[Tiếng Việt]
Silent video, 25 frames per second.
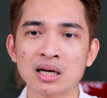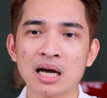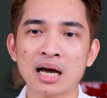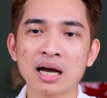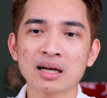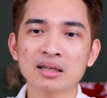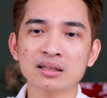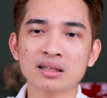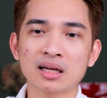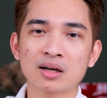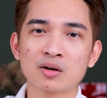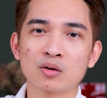Đấy
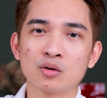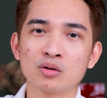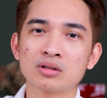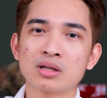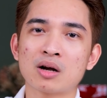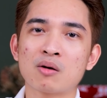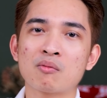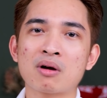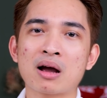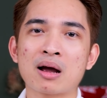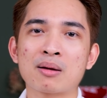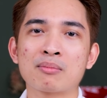cái thằng ngồi
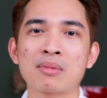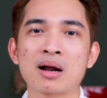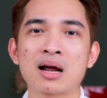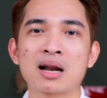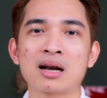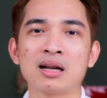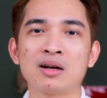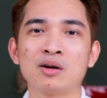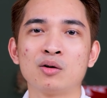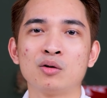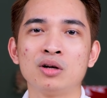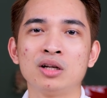sau camera
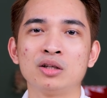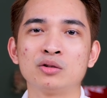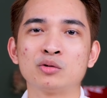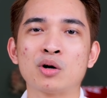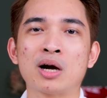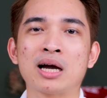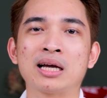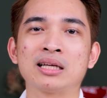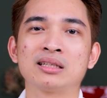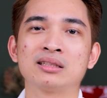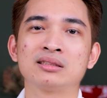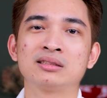lại lôi điện
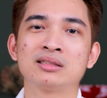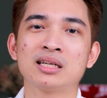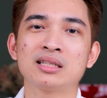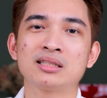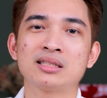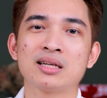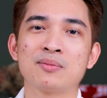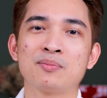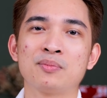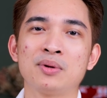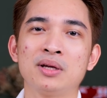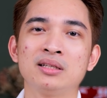thoại ra check
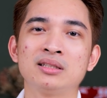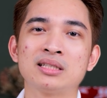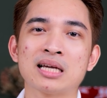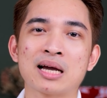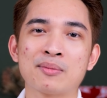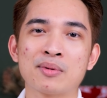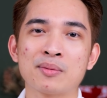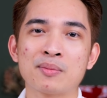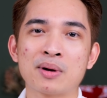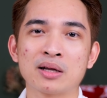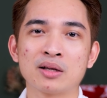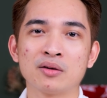xem pin chai
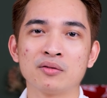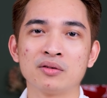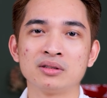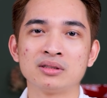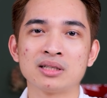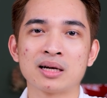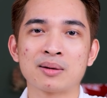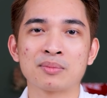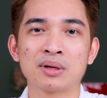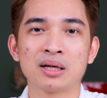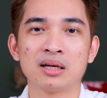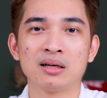mất bao nhiêu phần
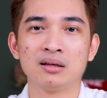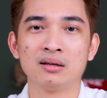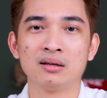trăm đấy